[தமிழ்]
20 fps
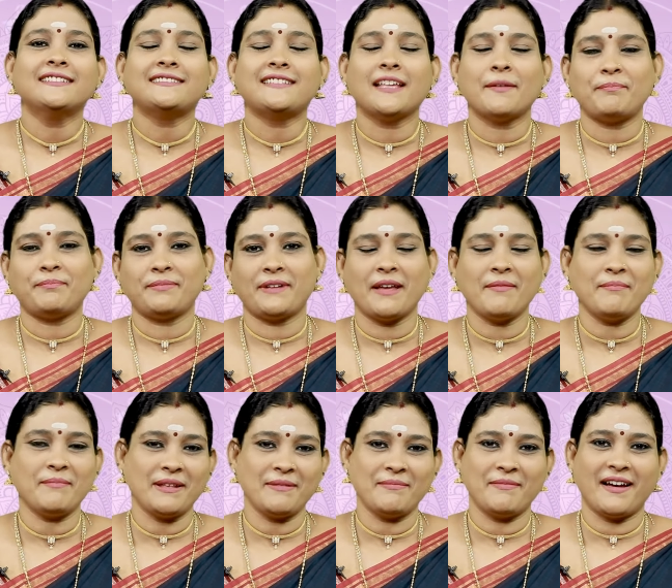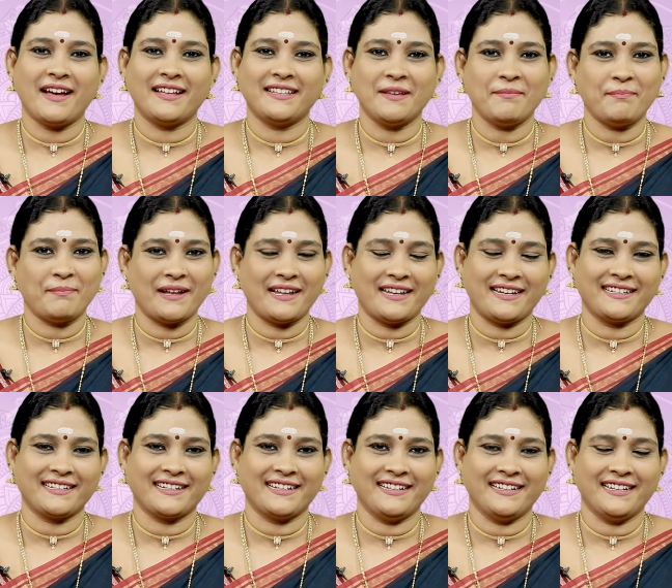செப்டம்பர் மாத
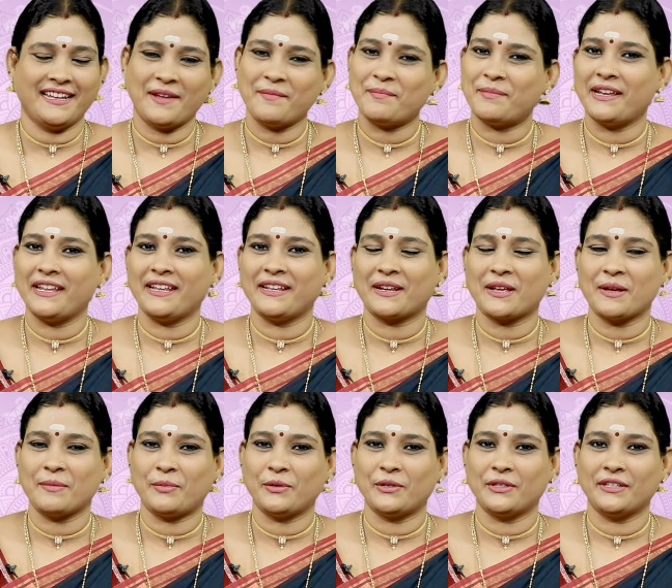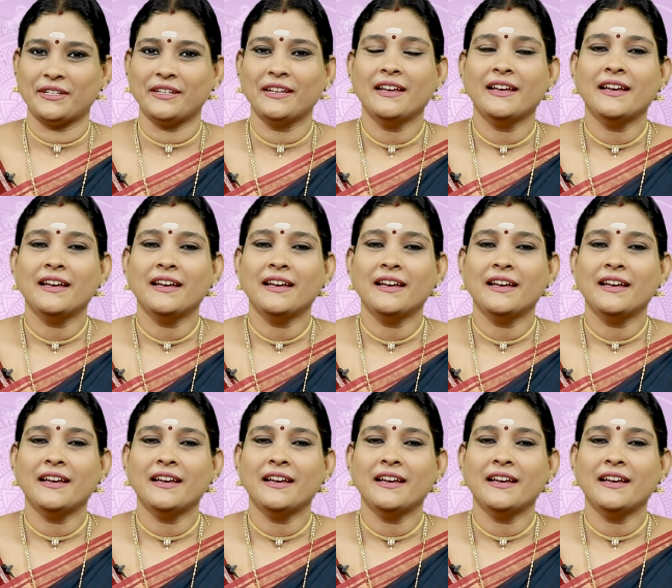பலன்கள் எப்படி இருக்க போகுது